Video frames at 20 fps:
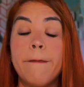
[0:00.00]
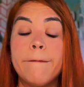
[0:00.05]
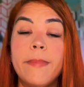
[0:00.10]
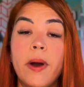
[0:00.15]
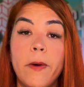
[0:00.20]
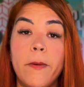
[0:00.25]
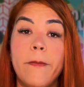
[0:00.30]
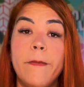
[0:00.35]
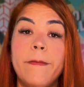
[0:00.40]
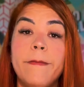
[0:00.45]

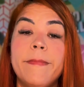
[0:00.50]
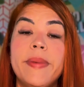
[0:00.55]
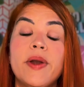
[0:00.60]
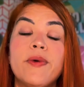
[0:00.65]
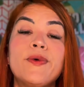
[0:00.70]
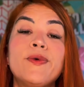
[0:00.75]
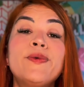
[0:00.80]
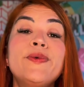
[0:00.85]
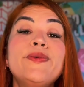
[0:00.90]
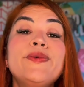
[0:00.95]
Bom, meu
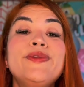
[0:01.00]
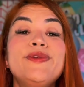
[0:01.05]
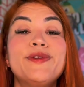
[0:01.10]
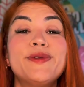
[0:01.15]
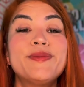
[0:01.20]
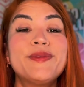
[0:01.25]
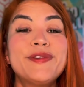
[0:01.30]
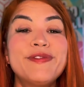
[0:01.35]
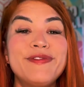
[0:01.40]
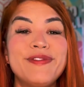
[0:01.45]

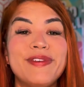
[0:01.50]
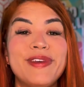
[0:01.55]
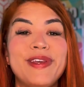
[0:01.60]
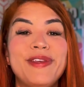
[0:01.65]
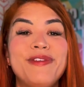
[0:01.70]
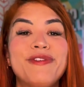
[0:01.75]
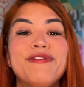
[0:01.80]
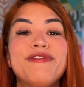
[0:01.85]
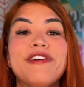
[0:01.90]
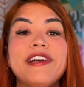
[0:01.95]
último
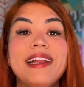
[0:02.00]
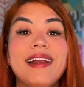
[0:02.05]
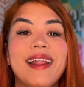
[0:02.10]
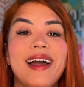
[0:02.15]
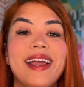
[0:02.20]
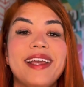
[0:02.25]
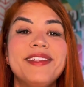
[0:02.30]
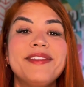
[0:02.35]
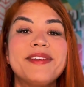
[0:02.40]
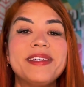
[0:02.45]
vídeo foi
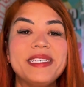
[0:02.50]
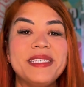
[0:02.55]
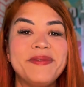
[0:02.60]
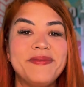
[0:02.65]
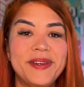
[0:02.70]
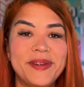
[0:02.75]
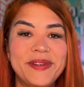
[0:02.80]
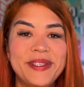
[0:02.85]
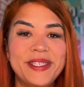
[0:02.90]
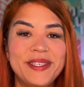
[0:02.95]
lá em
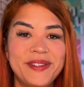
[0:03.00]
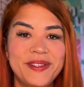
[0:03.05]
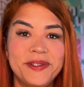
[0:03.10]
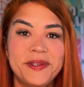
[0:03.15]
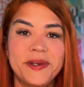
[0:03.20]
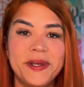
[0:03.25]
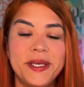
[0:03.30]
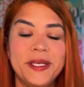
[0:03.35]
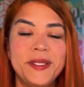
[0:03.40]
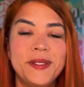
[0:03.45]

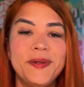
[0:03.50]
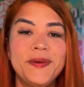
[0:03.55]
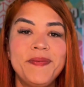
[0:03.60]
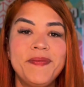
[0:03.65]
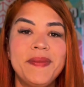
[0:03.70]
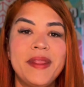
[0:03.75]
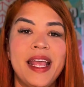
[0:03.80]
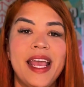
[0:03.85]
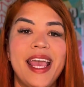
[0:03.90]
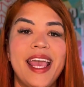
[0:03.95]
2018
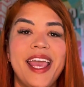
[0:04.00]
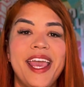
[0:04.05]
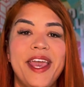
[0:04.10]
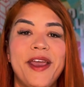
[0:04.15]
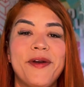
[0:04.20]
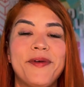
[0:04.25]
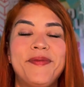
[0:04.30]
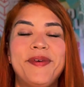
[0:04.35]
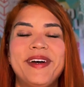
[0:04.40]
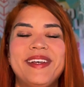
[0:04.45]

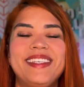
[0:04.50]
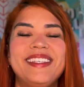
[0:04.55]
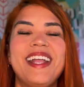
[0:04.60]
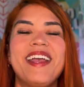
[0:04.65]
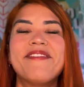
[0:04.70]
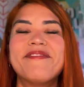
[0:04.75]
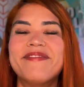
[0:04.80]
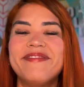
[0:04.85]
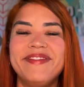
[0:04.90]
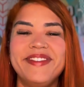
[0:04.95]
eu
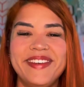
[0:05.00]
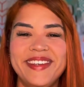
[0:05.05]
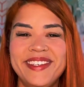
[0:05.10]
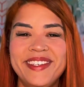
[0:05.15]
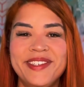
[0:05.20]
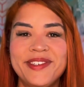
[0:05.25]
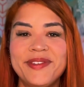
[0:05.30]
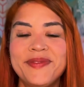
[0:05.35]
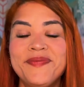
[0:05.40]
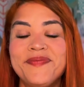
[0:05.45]
postei um
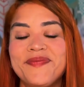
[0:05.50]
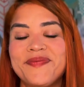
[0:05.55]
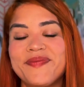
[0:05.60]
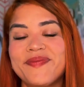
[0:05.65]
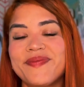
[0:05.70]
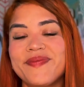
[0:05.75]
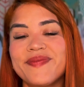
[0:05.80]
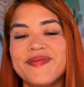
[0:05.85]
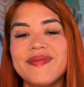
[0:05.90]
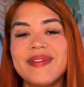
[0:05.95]
vídeo
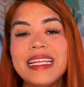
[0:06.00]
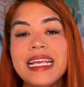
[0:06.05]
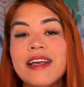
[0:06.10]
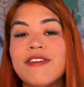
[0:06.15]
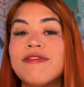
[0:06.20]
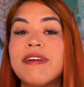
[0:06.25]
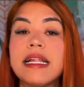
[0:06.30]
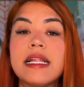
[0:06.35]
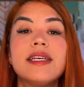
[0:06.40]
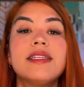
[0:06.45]

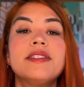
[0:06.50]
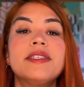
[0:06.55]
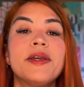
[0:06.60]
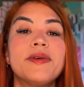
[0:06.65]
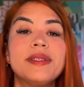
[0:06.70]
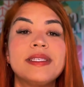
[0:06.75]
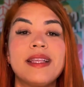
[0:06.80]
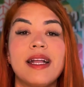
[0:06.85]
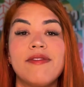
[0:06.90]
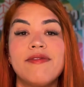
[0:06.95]
falando que eu
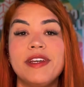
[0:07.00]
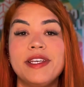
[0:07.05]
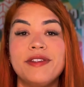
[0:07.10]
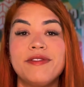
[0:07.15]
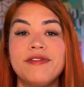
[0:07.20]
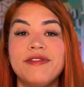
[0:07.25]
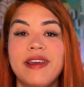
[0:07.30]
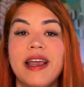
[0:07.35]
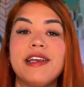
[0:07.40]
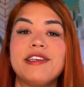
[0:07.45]
estava indo
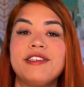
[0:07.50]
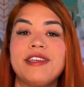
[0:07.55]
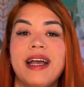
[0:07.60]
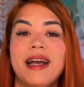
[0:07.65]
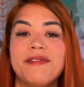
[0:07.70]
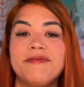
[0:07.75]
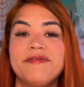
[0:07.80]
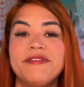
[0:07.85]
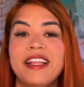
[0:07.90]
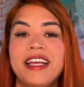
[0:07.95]
viajar,
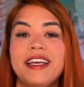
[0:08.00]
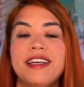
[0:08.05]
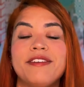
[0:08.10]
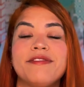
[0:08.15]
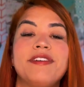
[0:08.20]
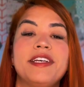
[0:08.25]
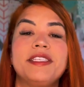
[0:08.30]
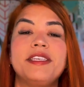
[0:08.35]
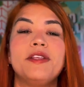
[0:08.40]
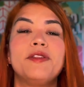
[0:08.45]

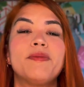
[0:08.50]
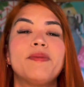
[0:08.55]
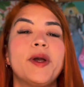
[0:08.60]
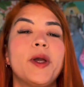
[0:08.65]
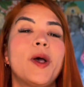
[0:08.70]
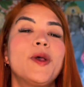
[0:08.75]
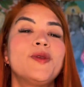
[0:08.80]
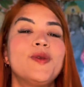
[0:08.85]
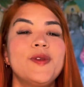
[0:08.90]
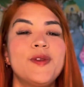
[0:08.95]
fazendo
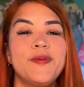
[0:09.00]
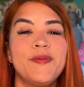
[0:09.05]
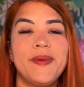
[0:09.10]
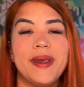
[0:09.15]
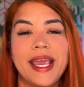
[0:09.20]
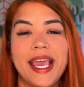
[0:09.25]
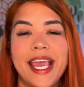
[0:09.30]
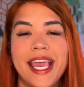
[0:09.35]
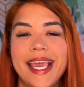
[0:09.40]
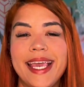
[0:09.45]
maior
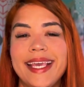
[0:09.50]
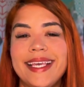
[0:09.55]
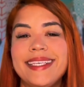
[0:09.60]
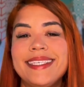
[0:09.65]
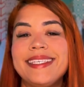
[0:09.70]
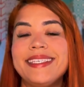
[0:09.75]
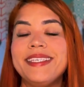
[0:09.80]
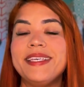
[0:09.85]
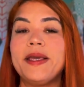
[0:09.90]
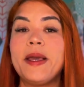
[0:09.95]

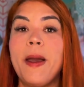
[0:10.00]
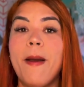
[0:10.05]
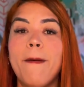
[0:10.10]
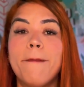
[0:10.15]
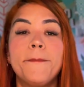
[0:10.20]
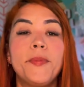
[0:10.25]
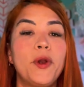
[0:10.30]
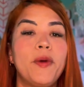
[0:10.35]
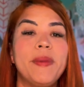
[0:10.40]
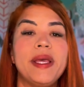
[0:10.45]
suspense,
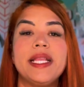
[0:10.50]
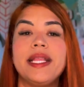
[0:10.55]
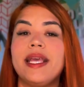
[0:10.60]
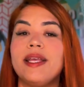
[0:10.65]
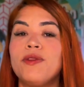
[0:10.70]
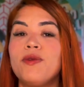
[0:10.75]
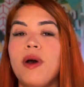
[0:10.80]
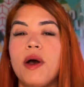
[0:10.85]
prometendo